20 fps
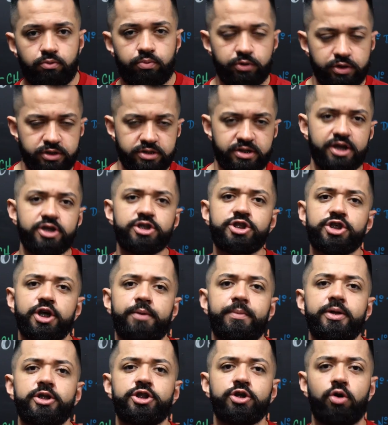por isso que a gente
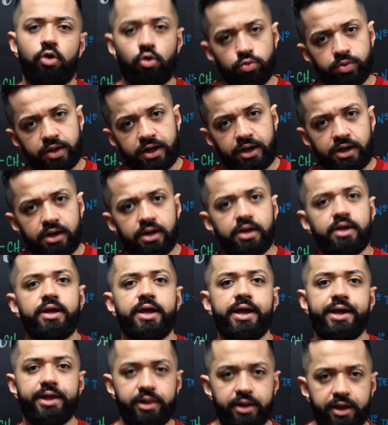chama de onda
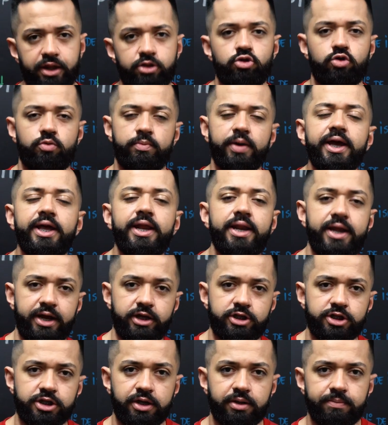
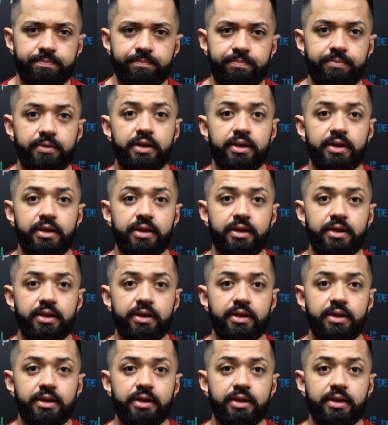eletromagnética.